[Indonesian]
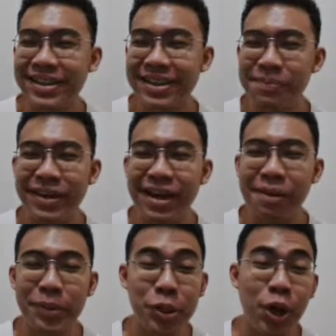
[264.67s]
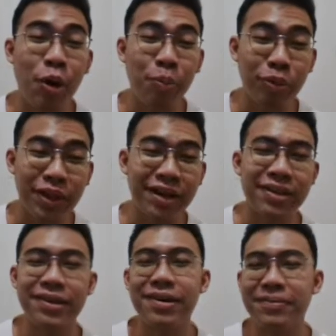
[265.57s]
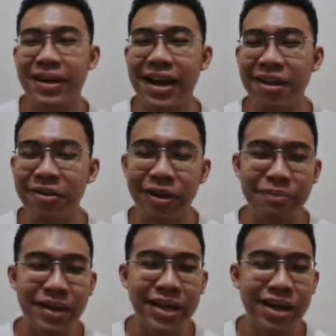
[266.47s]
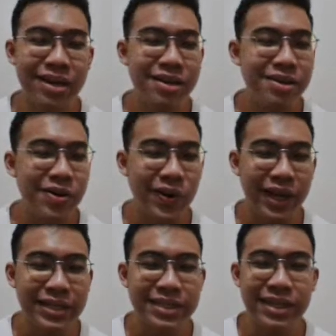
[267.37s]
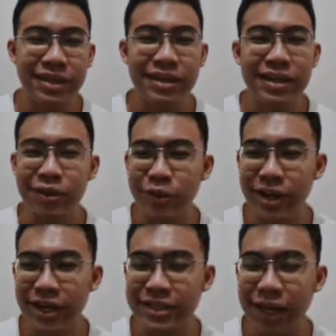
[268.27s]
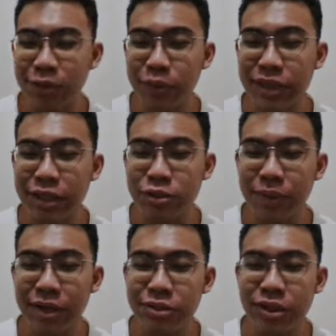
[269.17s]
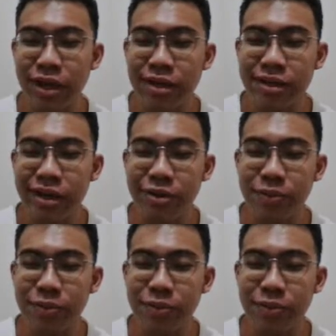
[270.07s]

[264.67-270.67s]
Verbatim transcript: Tapi ya namanya juga komputer gitu ya, udah ada algoritmanya. Oke, jadi itu dia D1, kita coba lanjut ya ke D2.